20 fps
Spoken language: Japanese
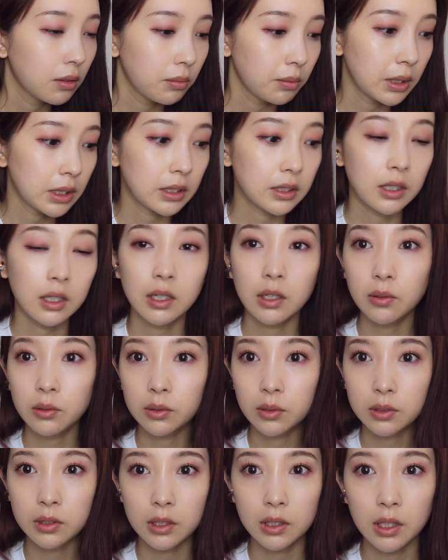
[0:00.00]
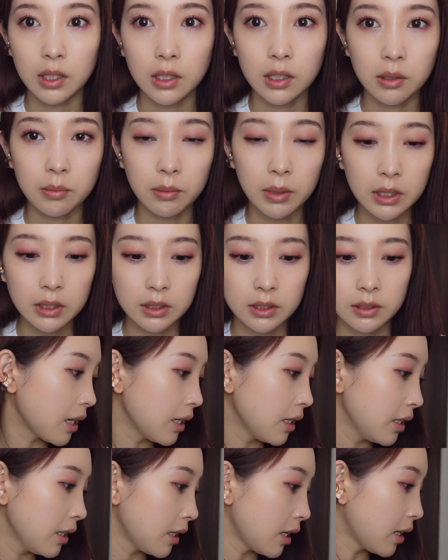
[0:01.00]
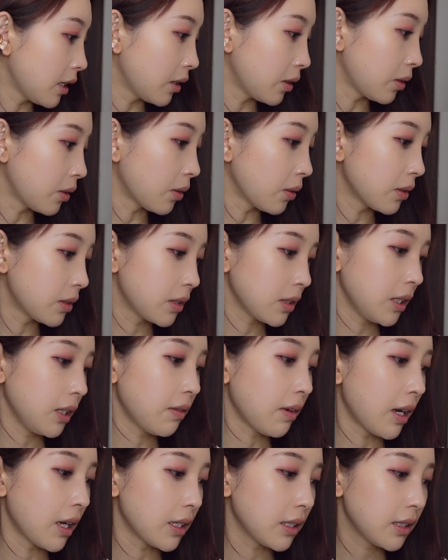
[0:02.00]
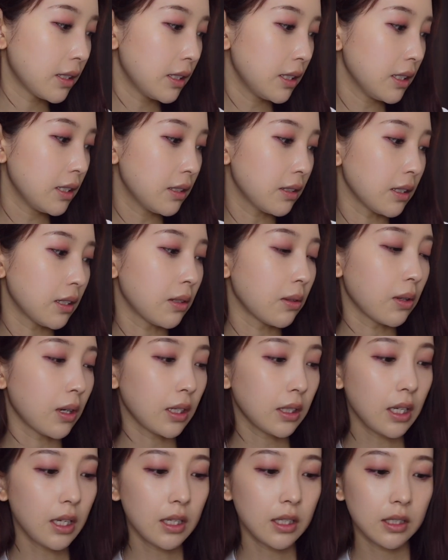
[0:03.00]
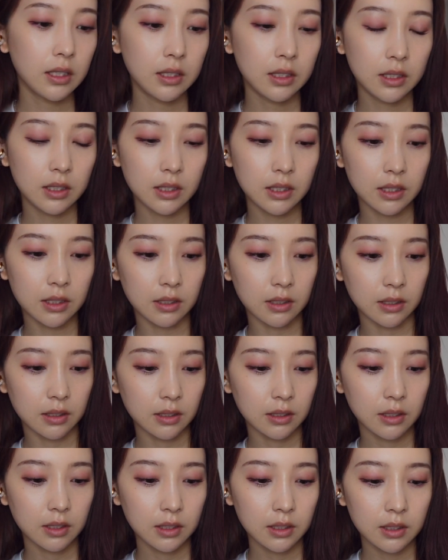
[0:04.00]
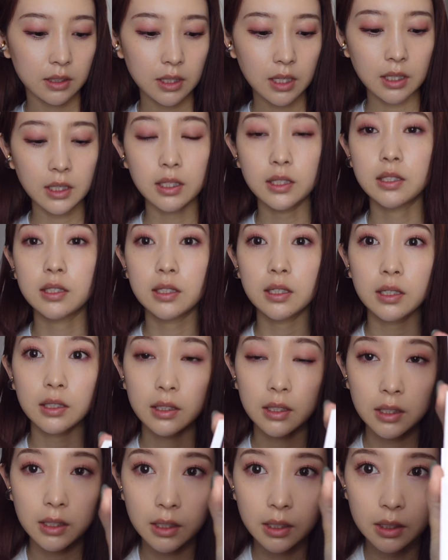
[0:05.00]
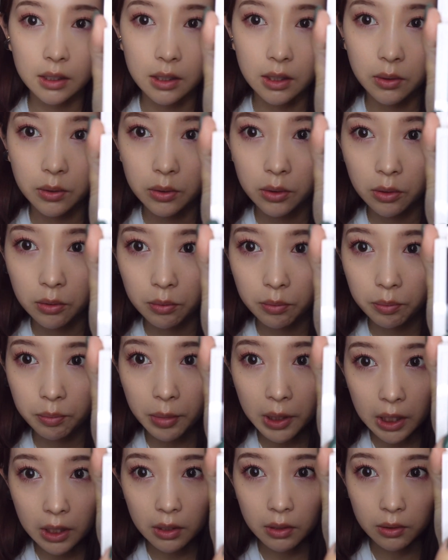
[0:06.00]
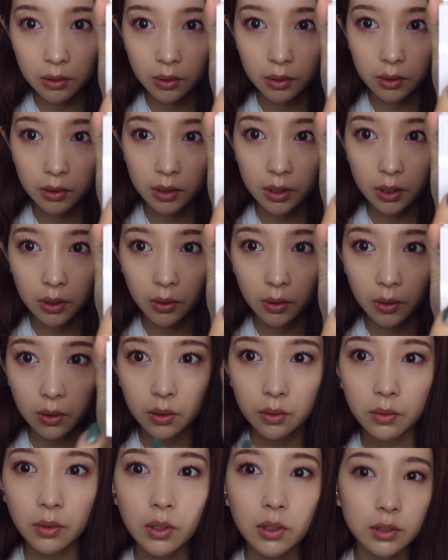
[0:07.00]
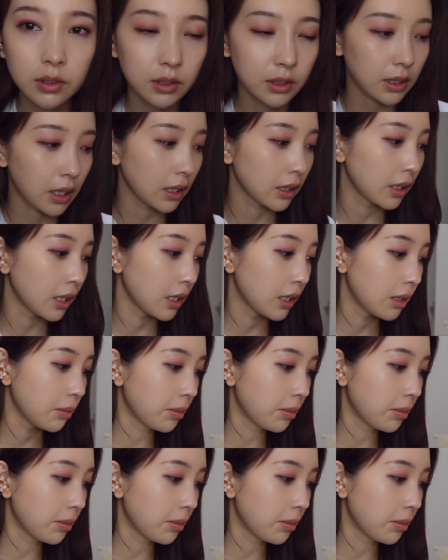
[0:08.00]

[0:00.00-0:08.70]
マスカラをのせていきますはいえっと次はチークいこうかなチークさっき使ってなかったこのピンクの色を使っていき